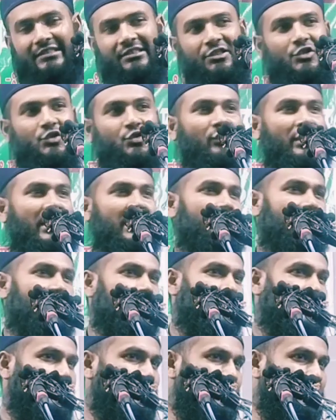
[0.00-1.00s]
হাজি
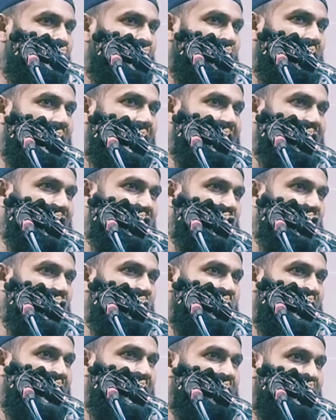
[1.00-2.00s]
সোলাইমান নামক কোনো হাই
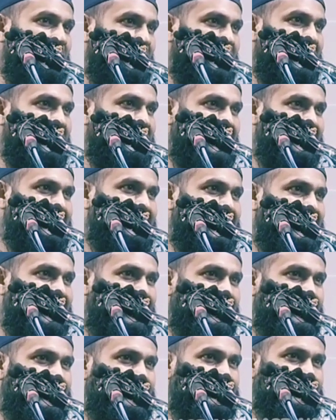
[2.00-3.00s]
স্কুল বা হাই মাদ্রাসা আছে
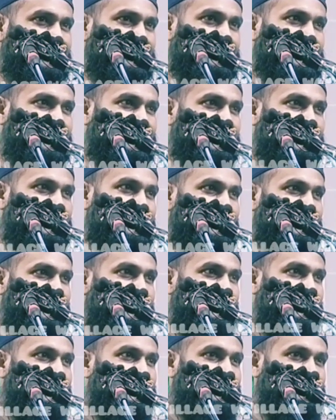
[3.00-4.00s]
এখানে
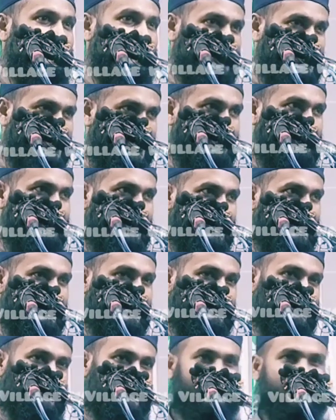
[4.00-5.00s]
মির্জাপুরে
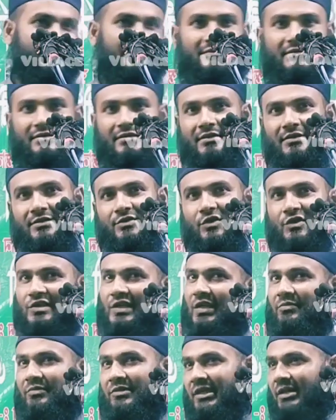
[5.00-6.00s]

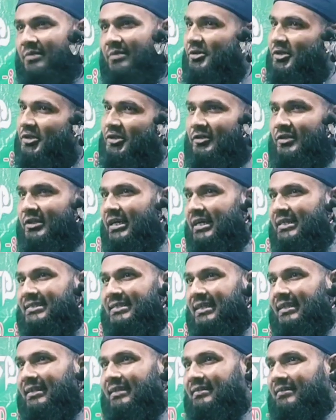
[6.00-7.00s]
সোশ্যাল মিডিয়া ভিডিও
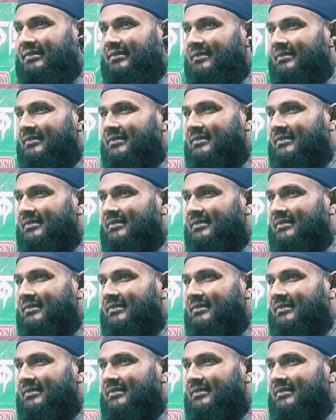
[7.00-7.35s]
দেখেছেন